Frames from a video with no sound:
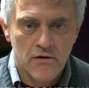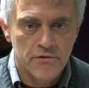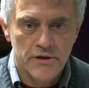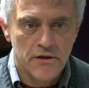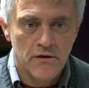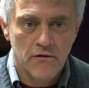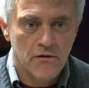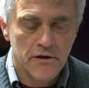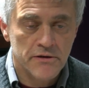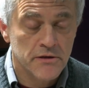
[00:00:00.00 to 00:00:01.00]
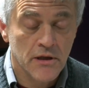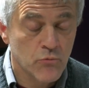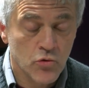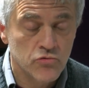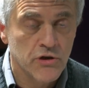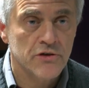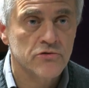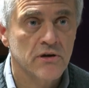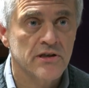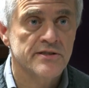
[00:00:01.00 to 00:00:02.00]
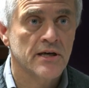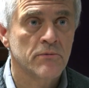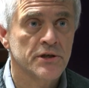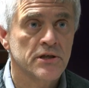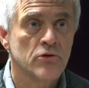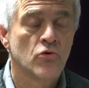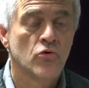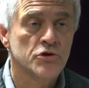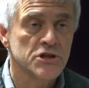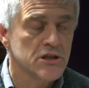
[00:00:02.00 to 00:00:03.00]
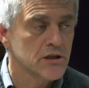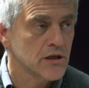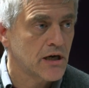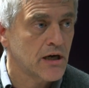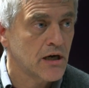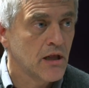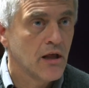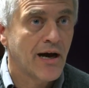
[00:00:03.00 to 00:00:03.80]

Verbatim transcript: qu'on on a été dans beaucoup d'élections ensemble et qu'il y a une logique à,